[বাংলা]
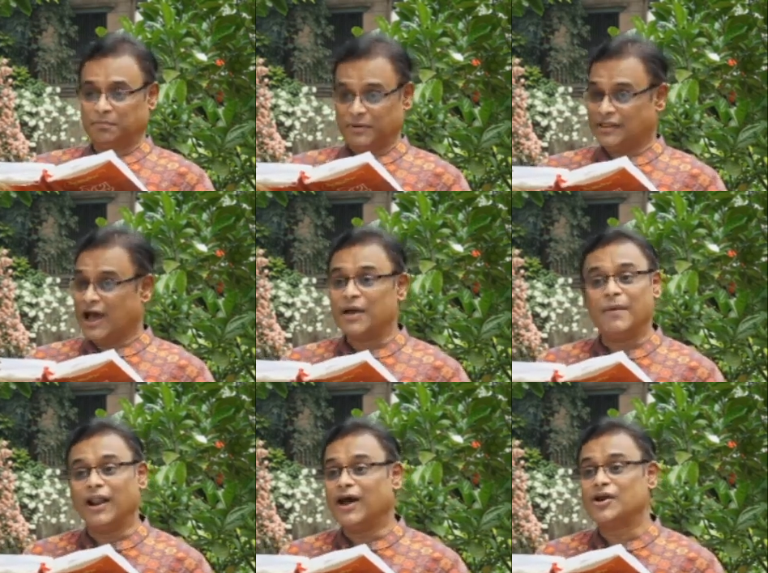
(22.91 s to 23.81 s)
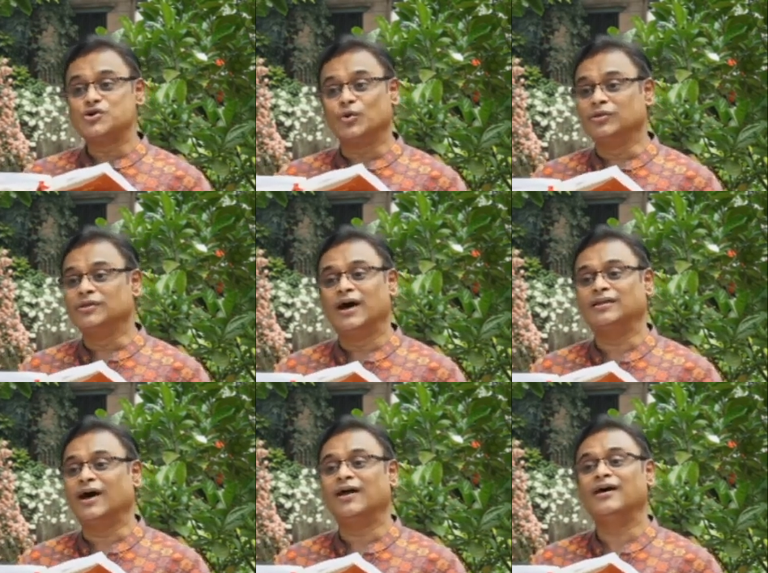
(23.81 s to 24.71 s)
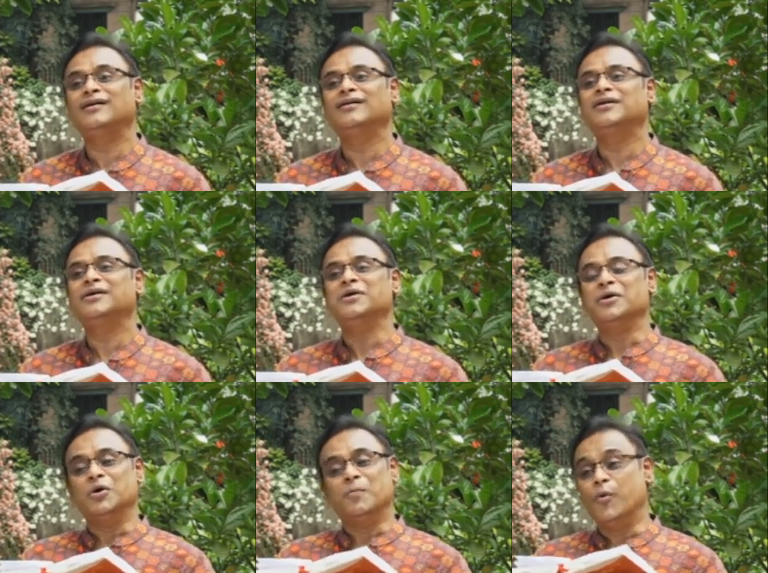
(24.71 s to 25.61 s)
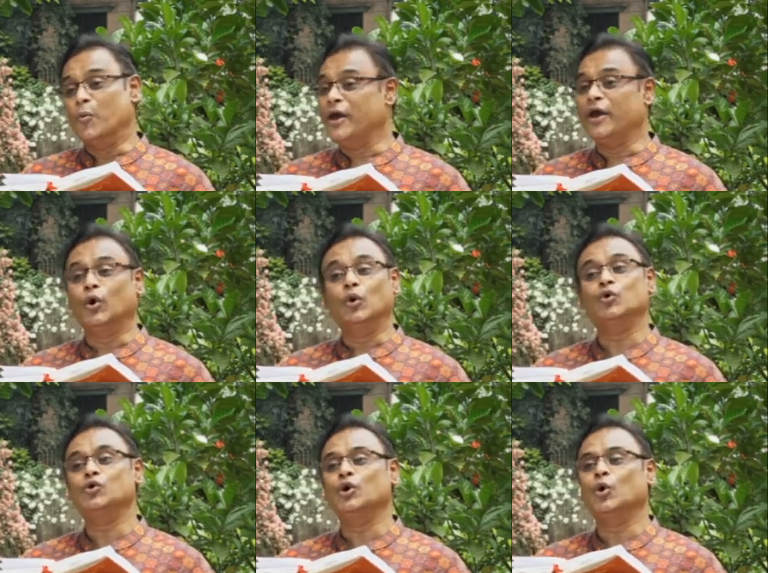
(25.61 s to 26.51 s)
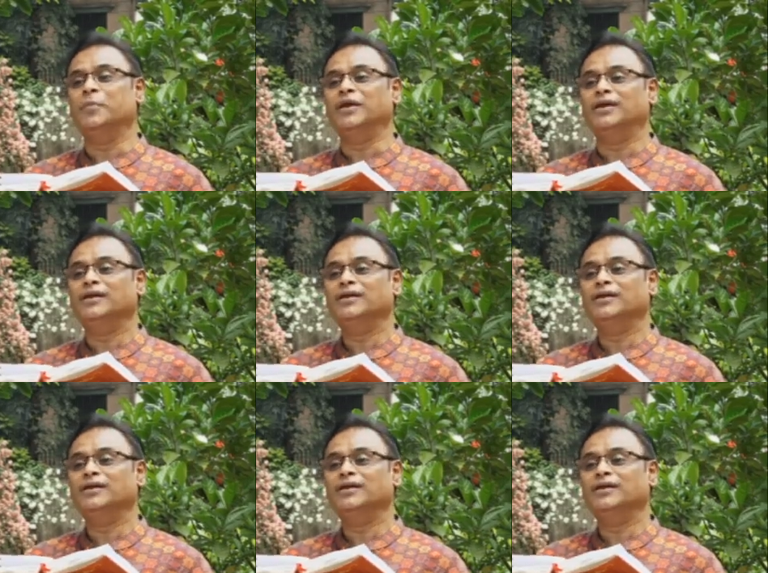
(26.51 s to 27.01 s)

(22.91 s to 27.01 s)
বিদায়বেলার সন্ধ্যা তারা পূবের অরুণ রবি